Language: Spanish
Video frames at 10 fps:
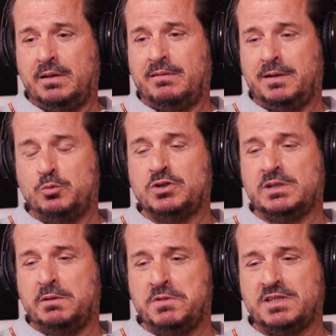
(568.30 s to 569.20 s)
decir, muchas
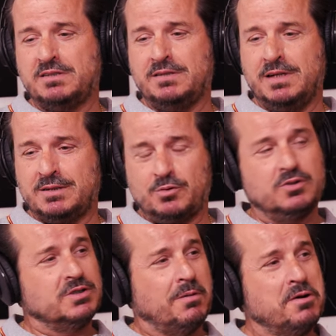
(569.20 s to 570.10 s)
de mis escenas cuando
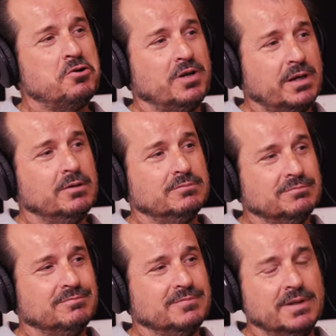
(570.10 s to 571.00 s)
estaba en el colegio
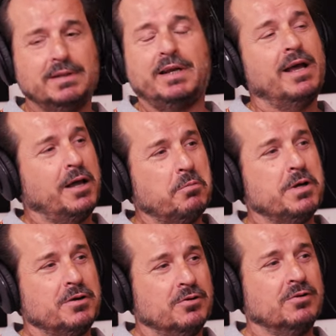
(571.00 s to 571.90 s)
tenían que
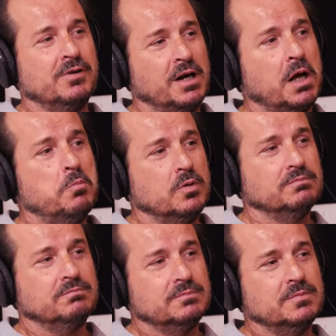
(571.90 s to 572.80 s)
ver con el campo.
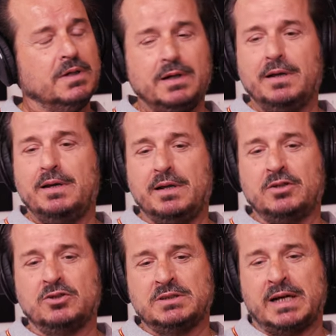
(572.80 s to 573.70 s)
Qué bueno. Y
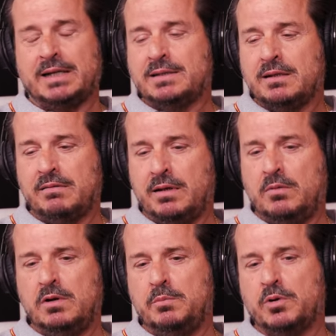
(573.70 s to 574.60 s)
entonces la gente decía,
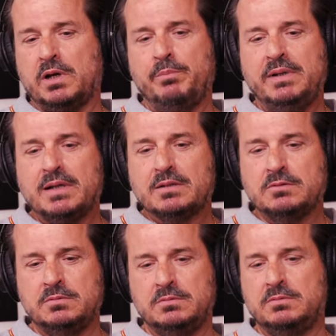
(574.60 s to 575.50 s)
bueno, ¿y por qué pintas
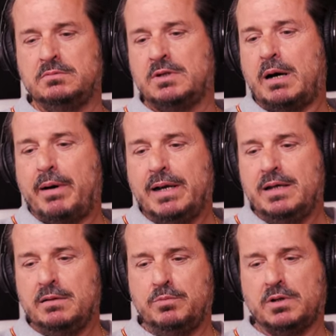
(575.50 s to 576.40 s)
un
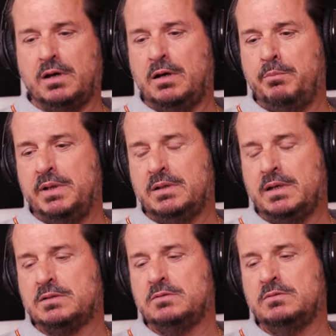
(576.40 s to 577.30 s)
jabalí? ¿Por qué
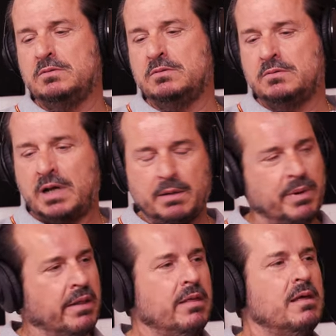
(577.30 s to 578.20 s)
pintas una
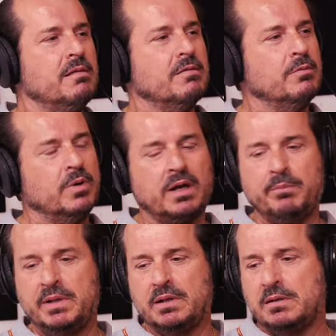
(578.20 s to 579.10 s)
perdiz? ¿O por qué
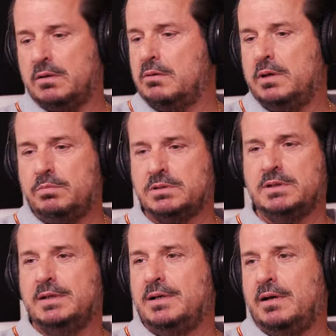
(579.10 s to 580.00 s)
pintas? Y yo, joder, pues,
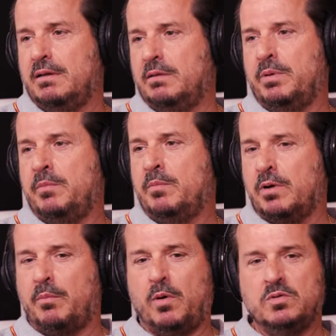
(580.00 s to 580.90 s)
decir, primero
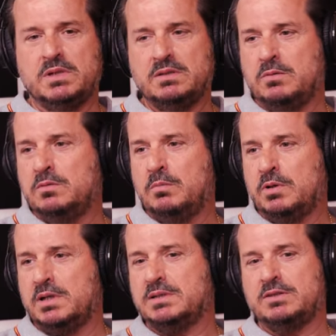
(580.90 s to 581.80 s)
porque me gusta y segundo
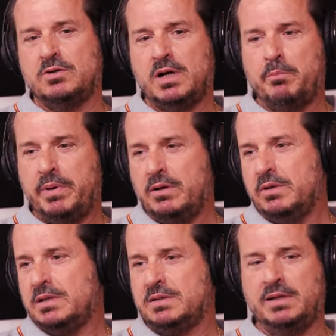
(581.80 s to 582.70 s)
porque es que soy campero
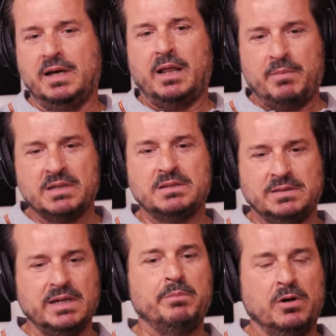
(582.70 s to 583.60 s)
y, además
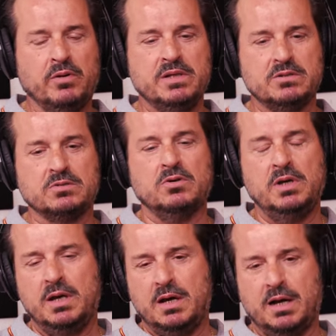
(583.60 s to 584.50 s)
siempre lo he dicho,
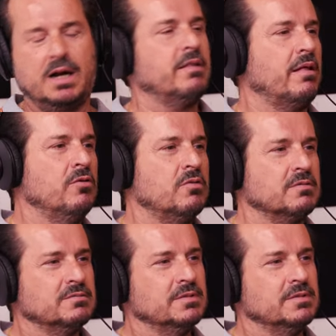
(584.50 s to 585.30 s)
soy cazador.